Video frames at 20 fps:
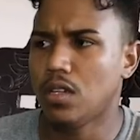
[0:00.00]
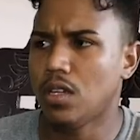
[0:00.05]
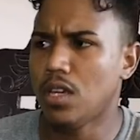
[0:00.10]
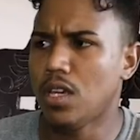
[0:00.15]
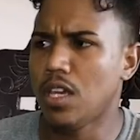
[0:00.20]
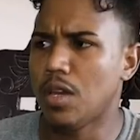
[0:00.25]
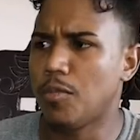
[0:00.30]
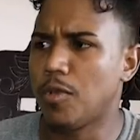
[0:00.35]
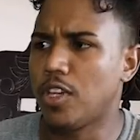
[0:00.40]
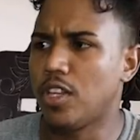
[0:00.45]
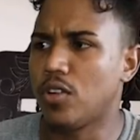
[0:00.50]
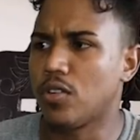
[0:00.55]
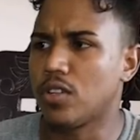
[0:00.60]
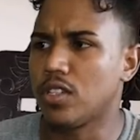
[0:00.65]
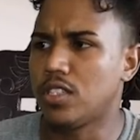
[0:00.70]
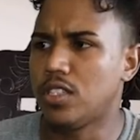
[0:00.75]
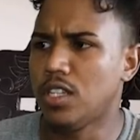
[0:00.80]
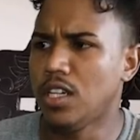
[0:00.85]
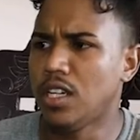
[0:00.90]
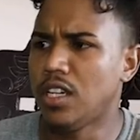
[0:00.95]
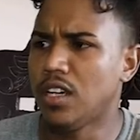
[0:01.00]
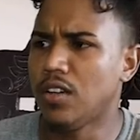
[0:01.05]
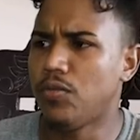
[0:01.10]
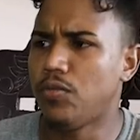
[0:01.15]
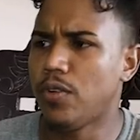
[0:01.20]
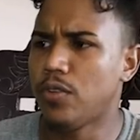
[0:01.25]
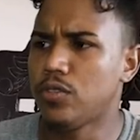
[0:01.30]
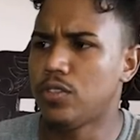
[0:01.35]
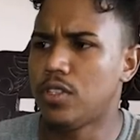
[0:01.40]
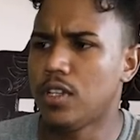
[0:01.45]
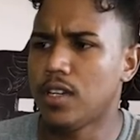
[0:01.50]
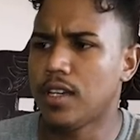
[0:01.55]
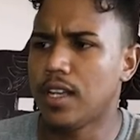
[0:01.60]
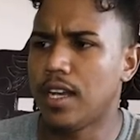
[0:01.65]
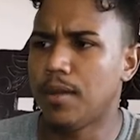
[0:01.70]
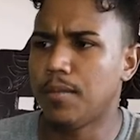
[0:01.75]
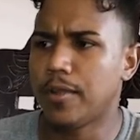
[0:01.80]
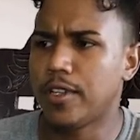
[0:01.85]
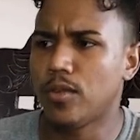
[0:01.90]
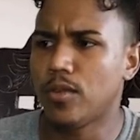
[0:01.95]
Ella me dijo que sí, que fue usted que
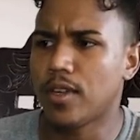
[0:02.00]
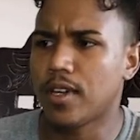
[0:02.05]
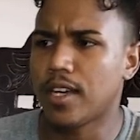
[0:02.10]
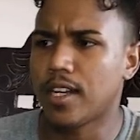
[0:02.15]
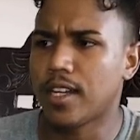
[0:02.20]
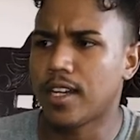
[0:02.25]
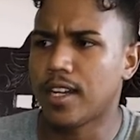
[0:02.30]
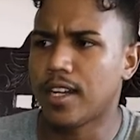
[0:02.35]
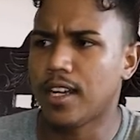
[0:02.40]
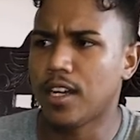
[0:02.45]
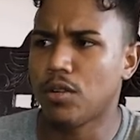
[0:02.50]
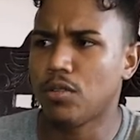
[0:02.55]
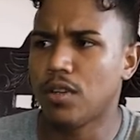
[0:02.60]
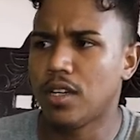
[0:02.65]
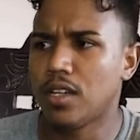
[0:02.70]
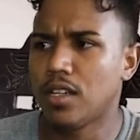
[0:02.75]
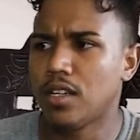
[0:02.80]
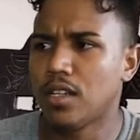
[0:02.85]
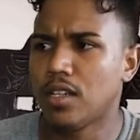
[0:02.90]
la mandó a cargar agua.